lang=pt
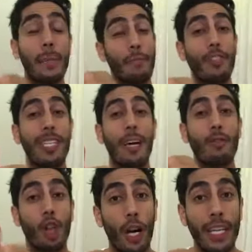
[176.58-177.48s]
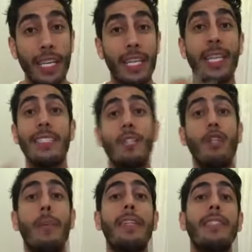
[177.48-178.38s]
Sempre que você dá um joinha, você
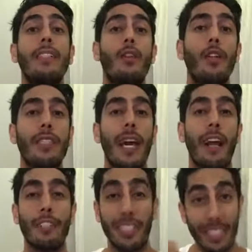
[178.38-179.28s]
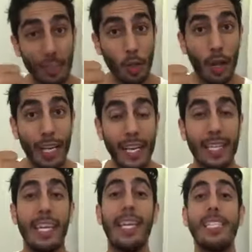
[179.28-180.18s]
ajuda bastante o nosso canal, gente. Deixa o joinha
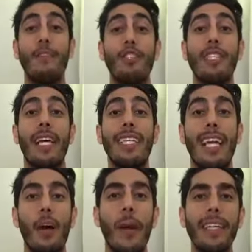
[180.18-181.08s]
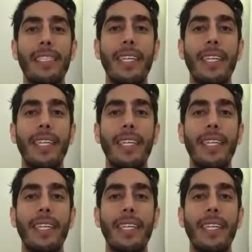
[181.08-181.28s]
aí. Se você ainda não é